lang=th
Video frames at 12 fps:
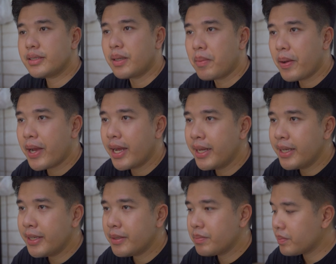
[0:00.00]
สำหรับใครที่
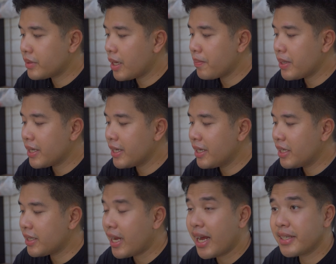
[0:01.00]
ยังไม่เคย
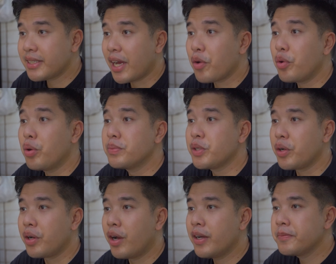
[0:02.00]
ทานสาคูนมสด
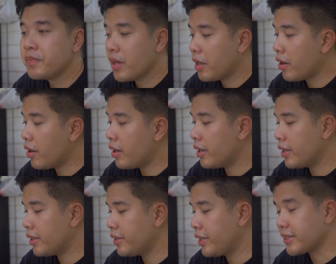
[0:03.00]
เนาะ ก็อ